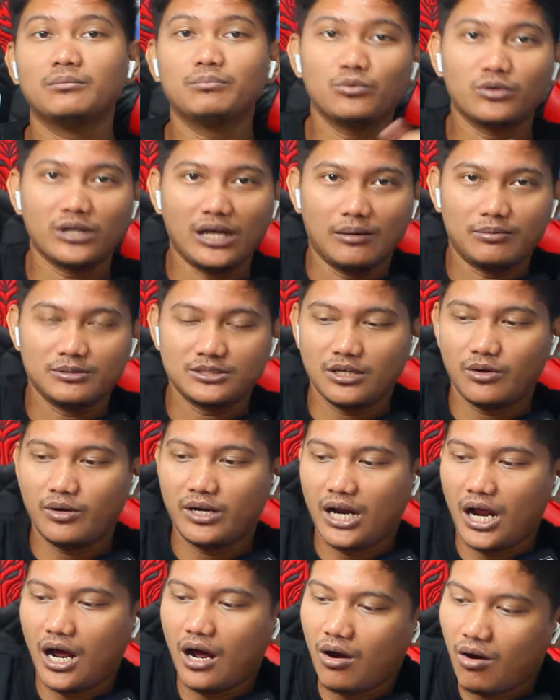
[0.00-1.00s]
tempur ya
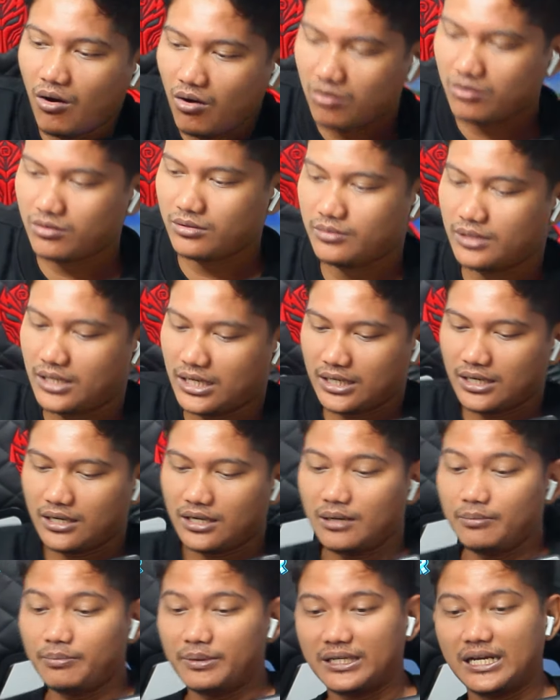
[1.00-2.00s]
pesawat Hawk karena
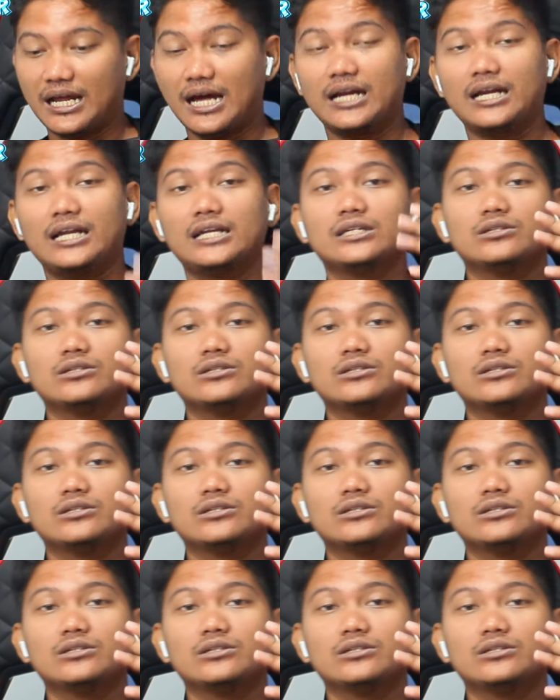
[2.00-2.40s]
kan pertahanan